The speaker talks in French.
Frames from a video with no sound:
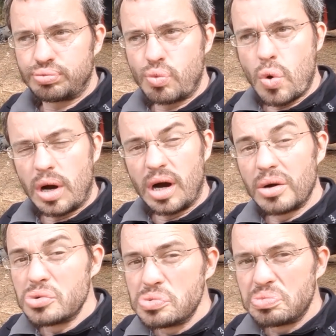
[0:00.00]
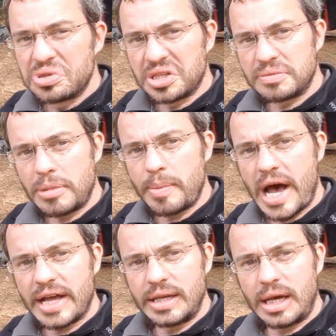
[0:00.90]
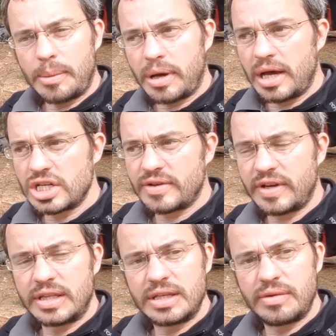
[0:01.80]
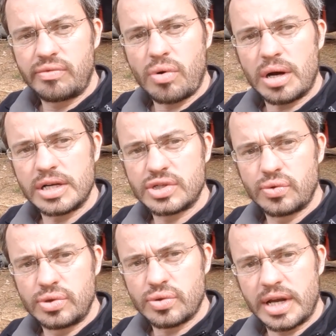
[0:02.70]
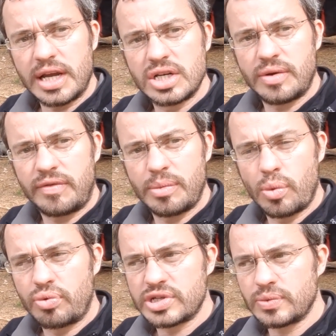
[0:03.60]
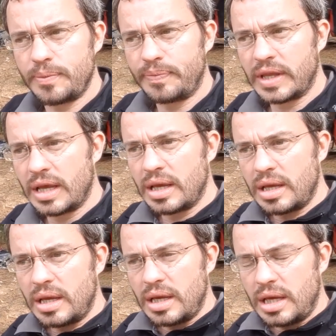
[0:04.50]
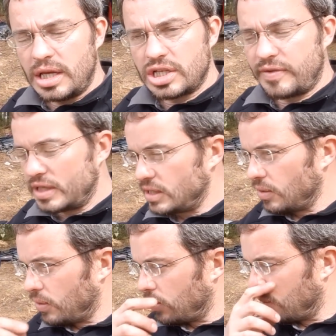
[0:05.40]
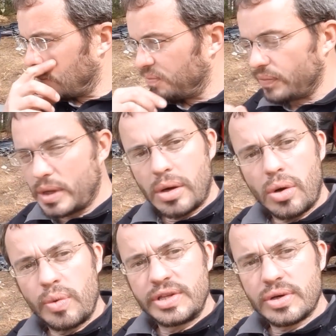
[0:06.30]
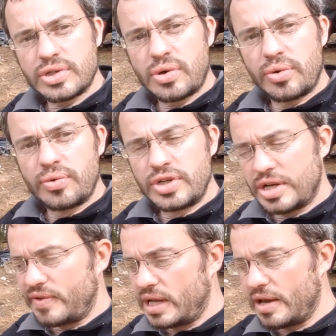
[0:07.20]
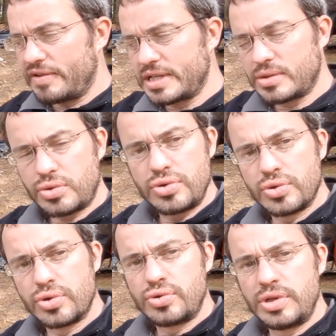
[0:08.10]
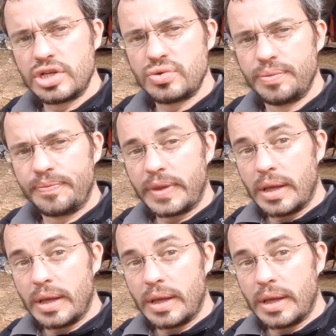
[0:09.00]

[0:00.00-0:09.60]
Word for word: mois ou peut-être même années après, j'avais été voir la zone sur laquelle j'avais fait mon poisson et j'avais été en, waders dans l'eau et j'avais de la vase jusqu'au-dessus des genoux.